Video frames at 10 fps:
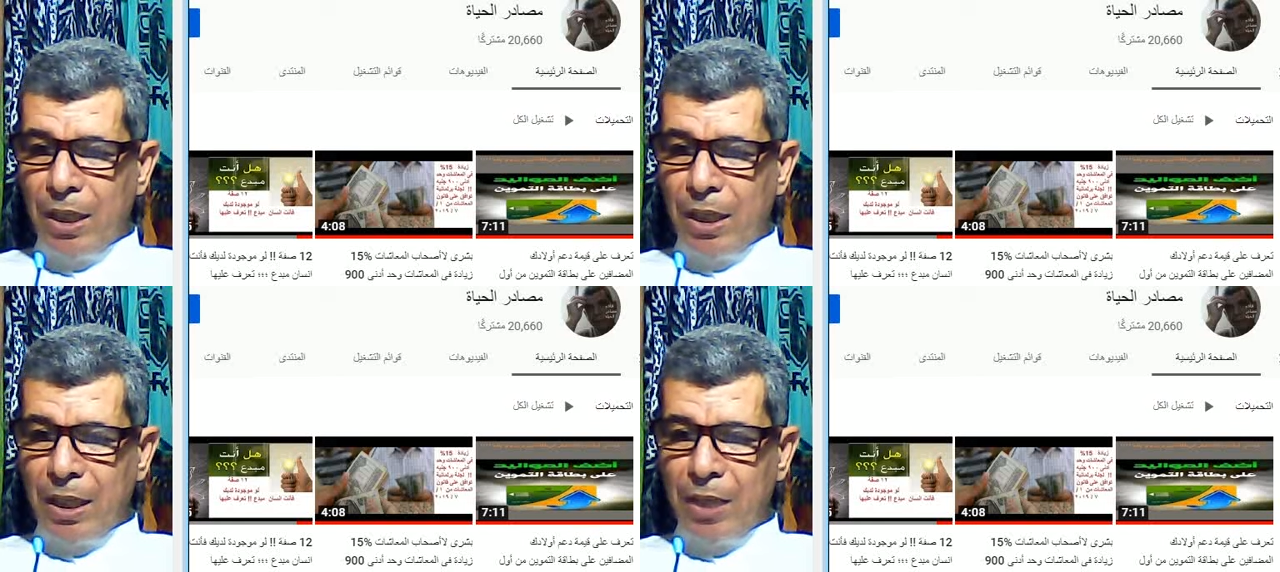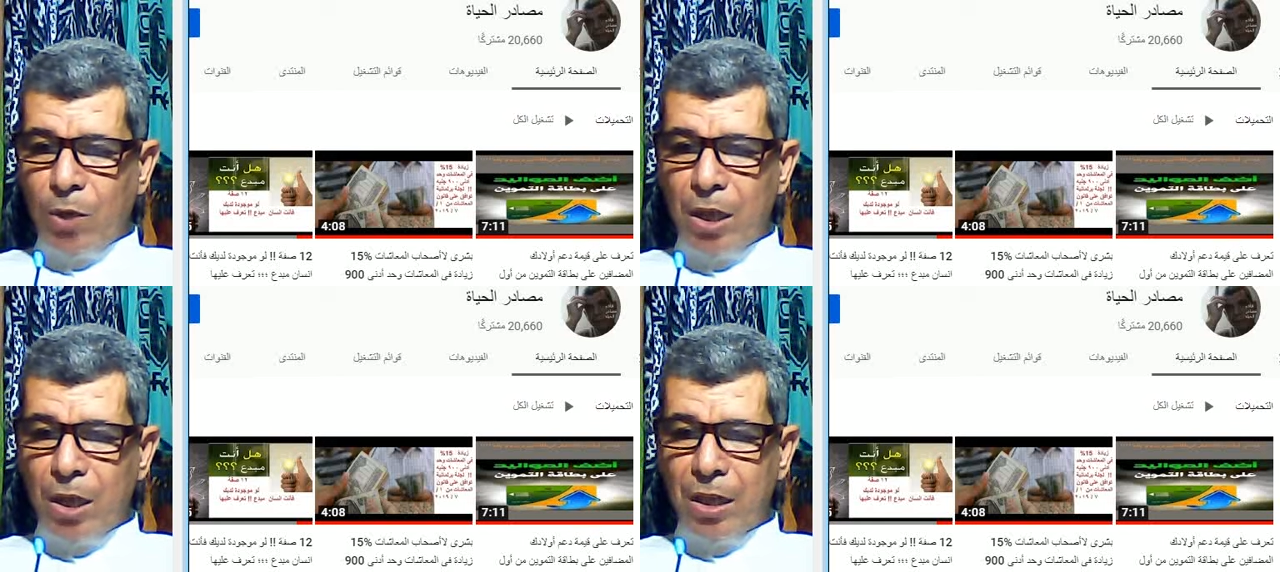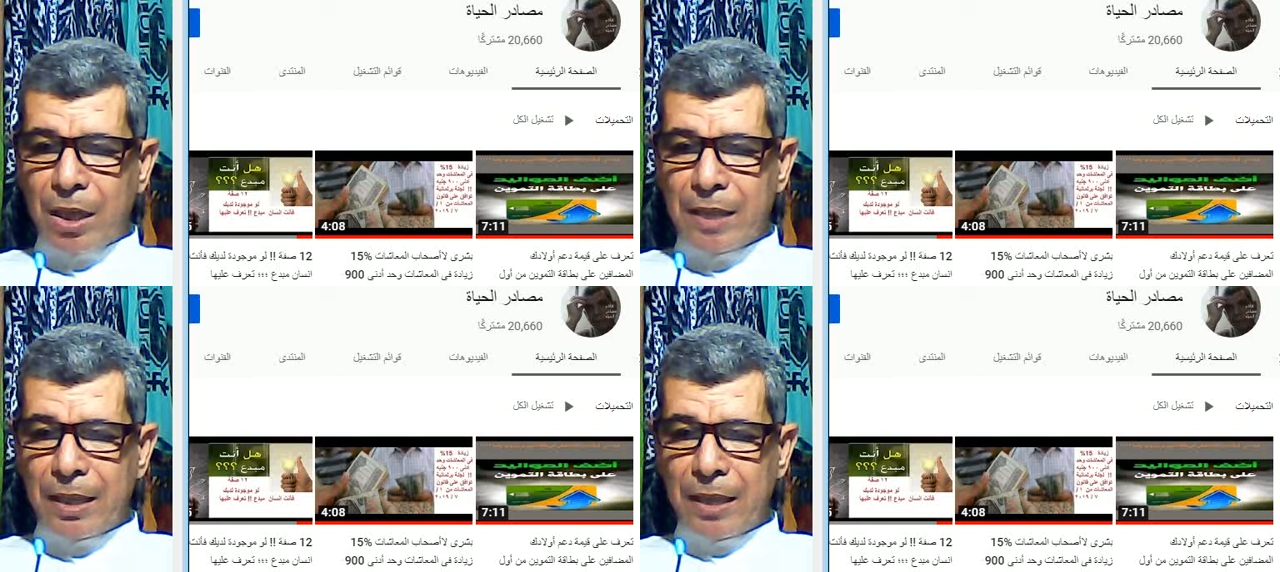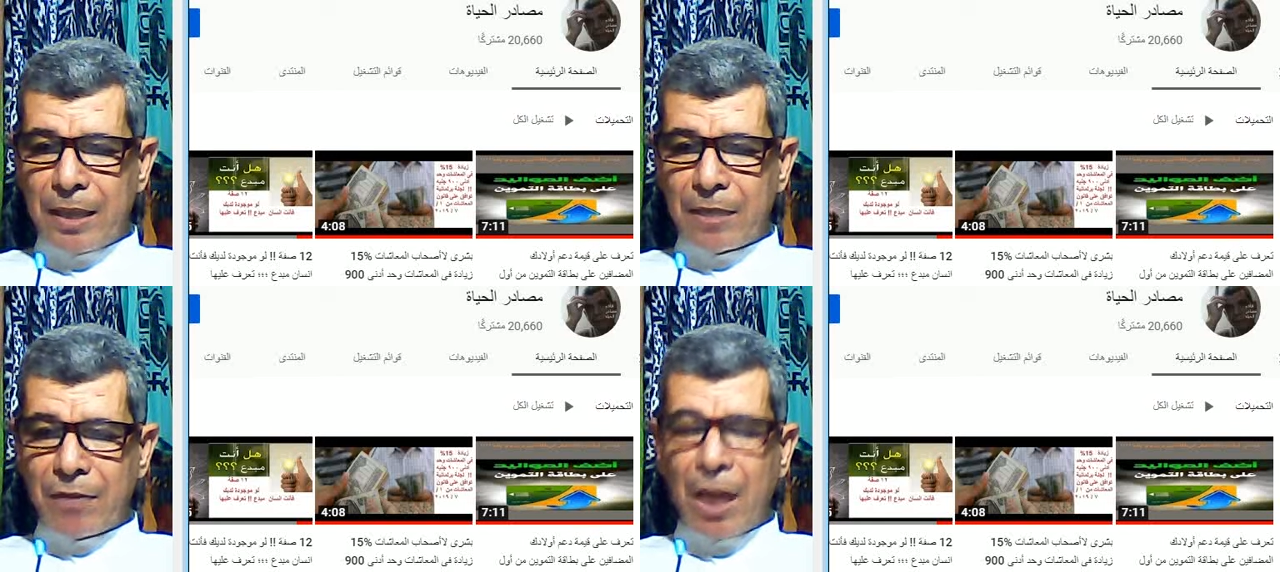كي يحقق هذا الهدف
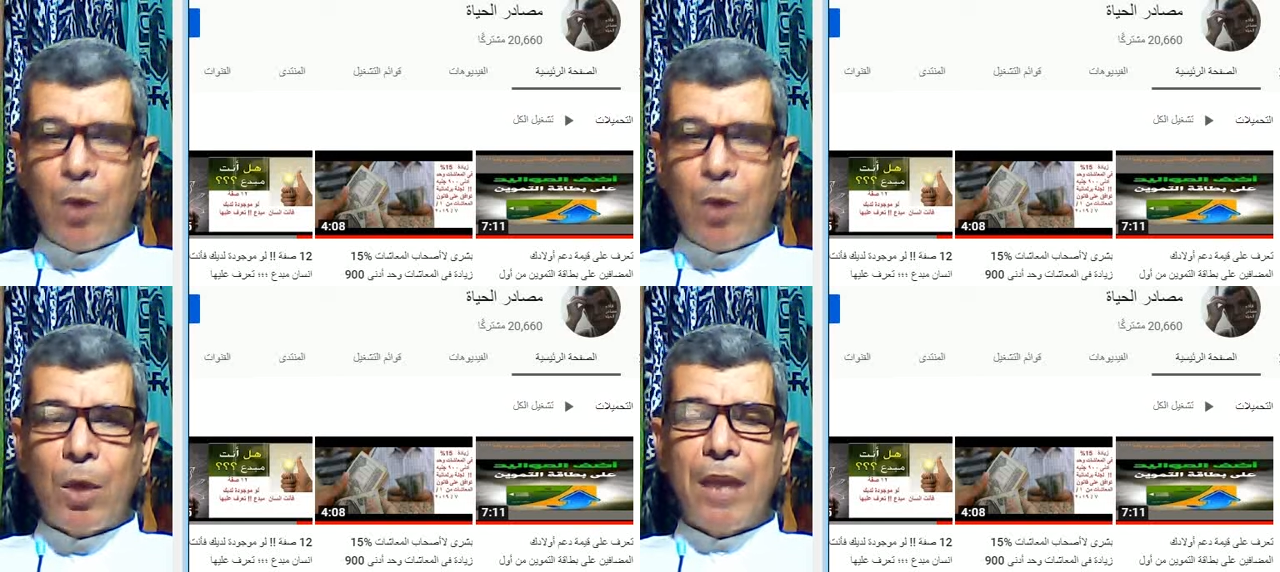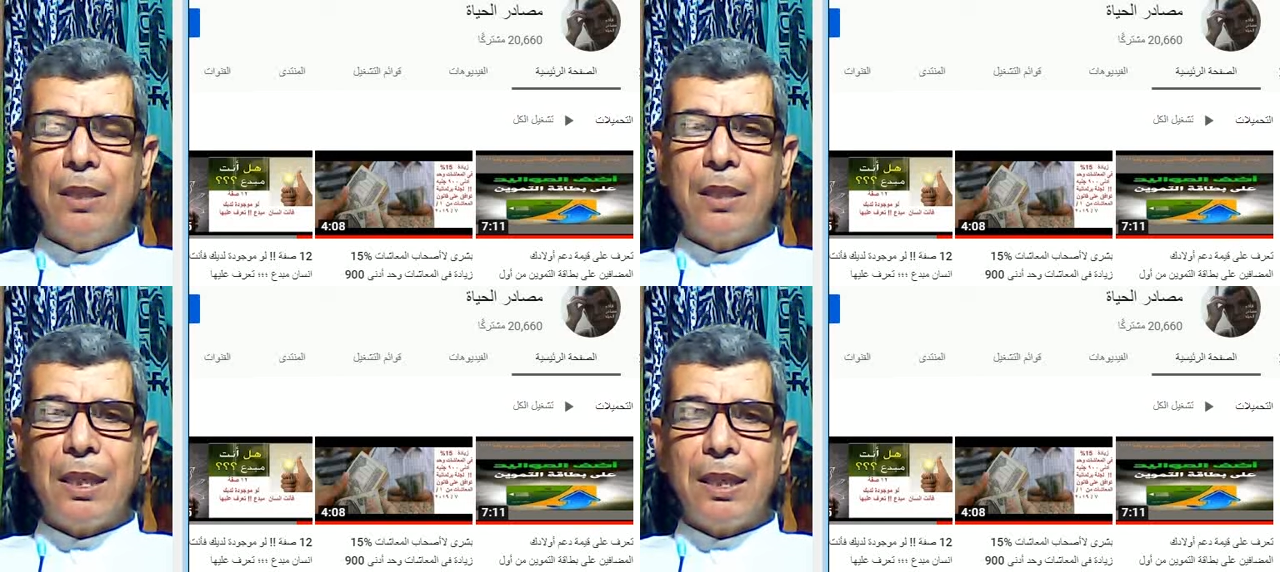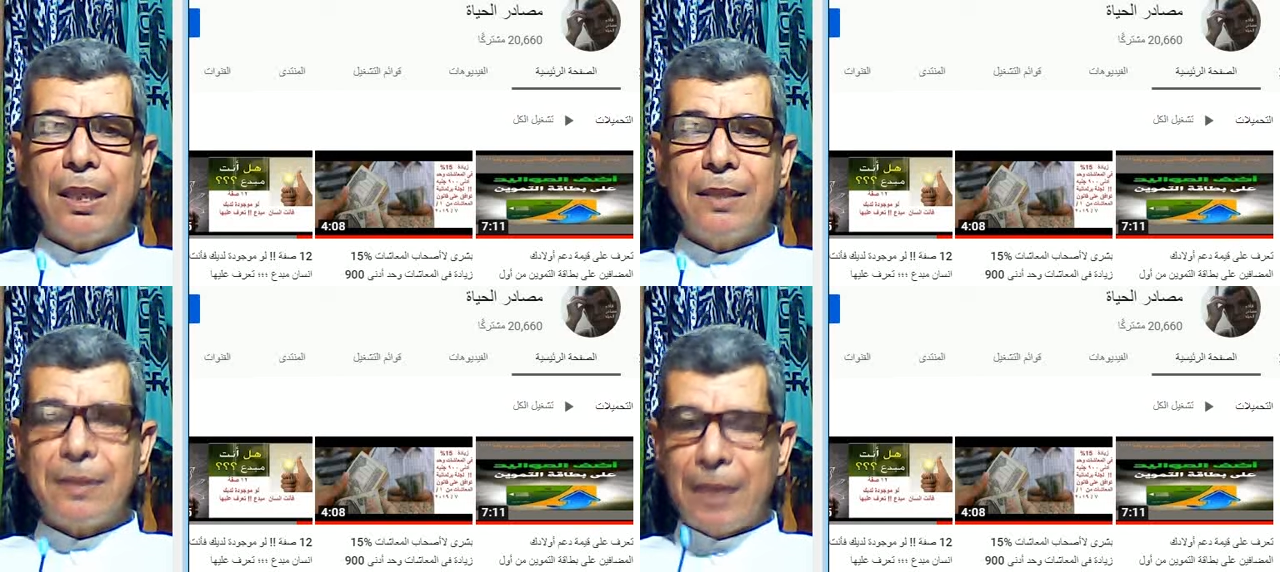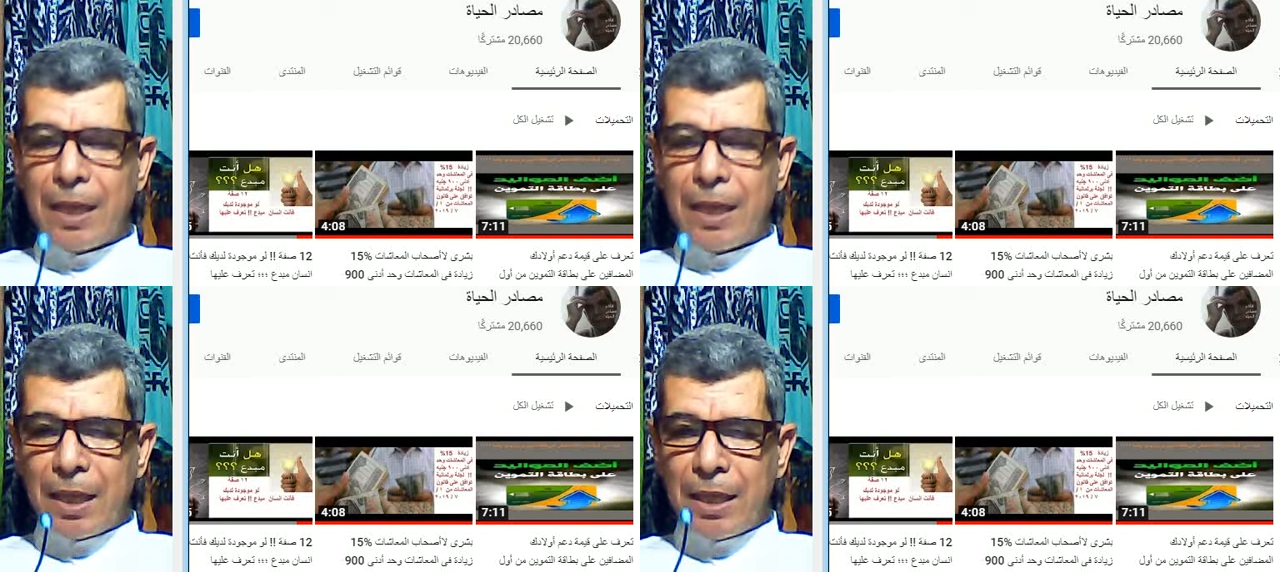أو أن
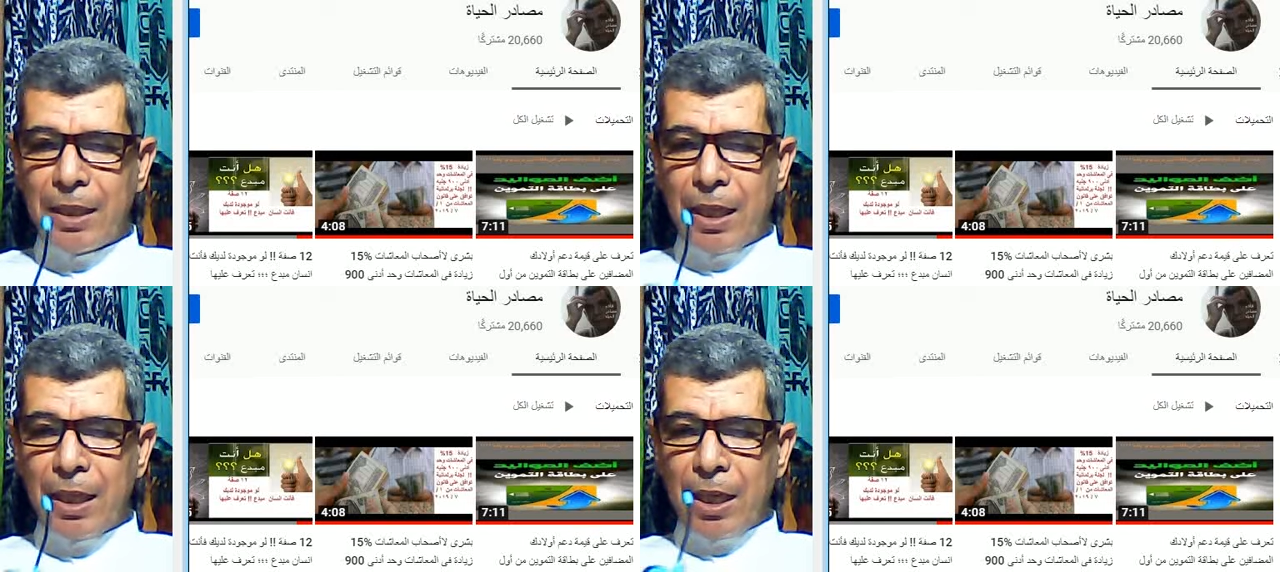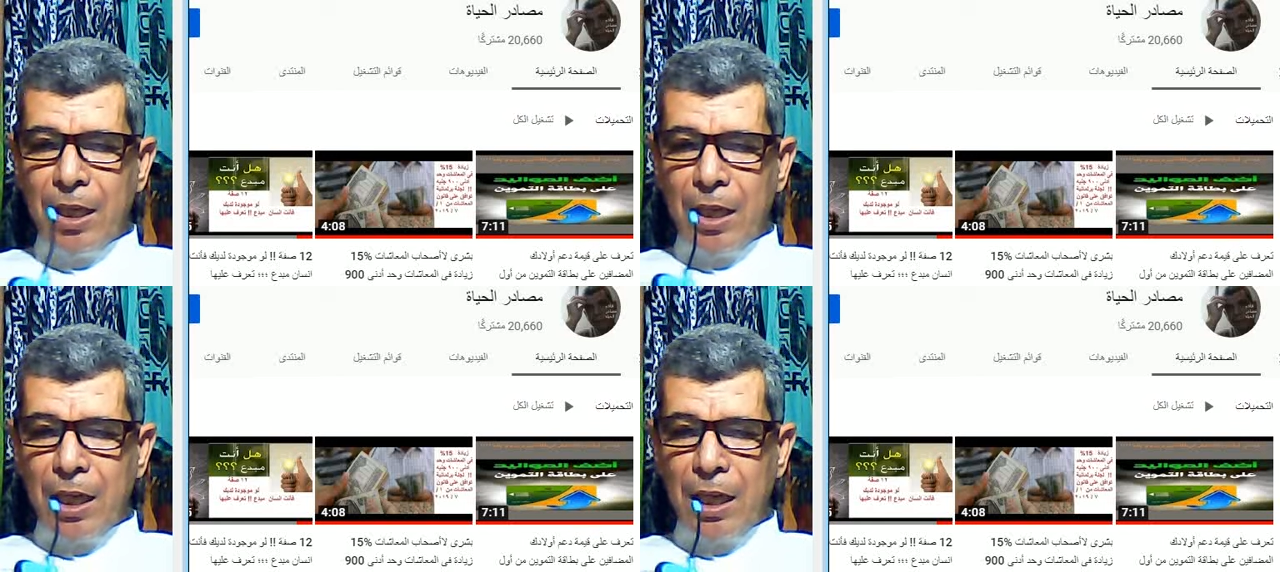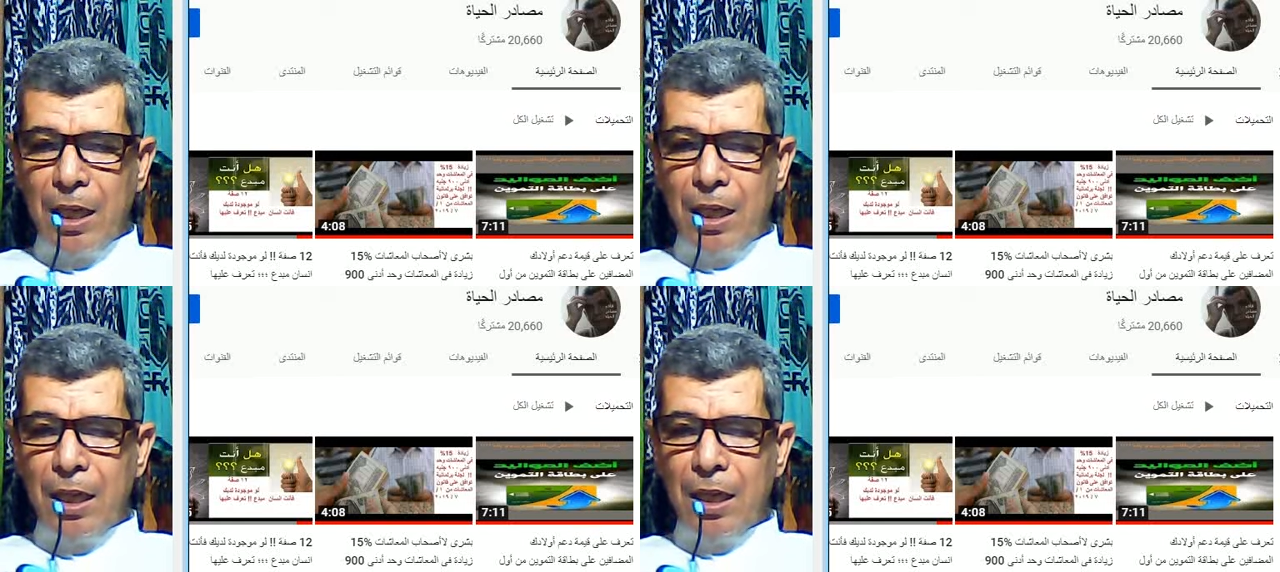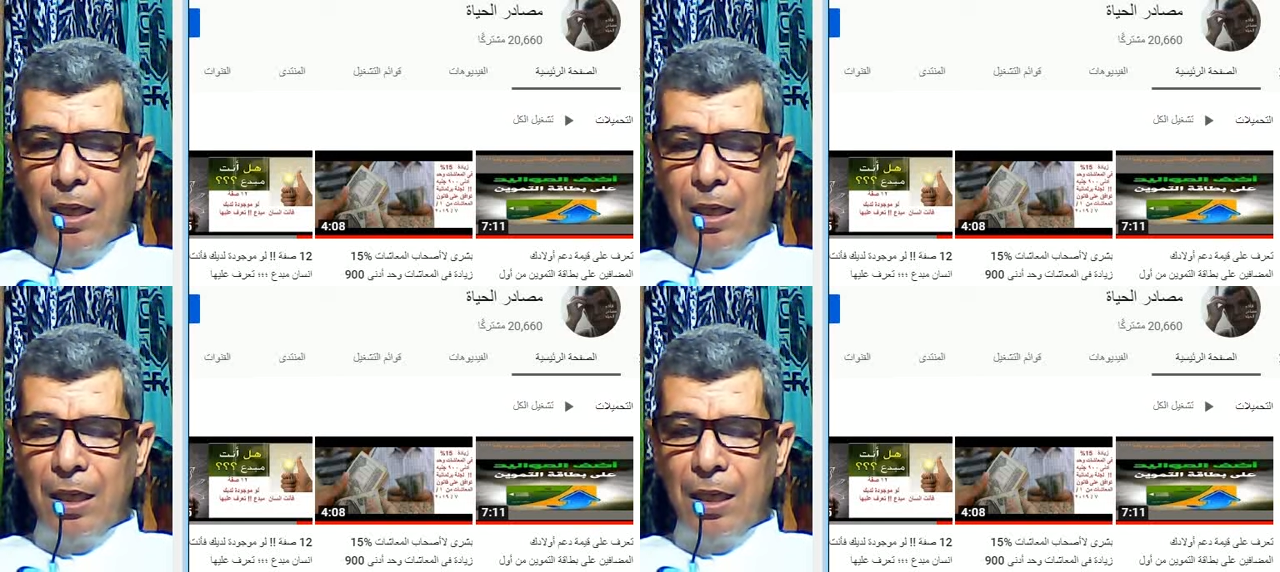الإنسان آه،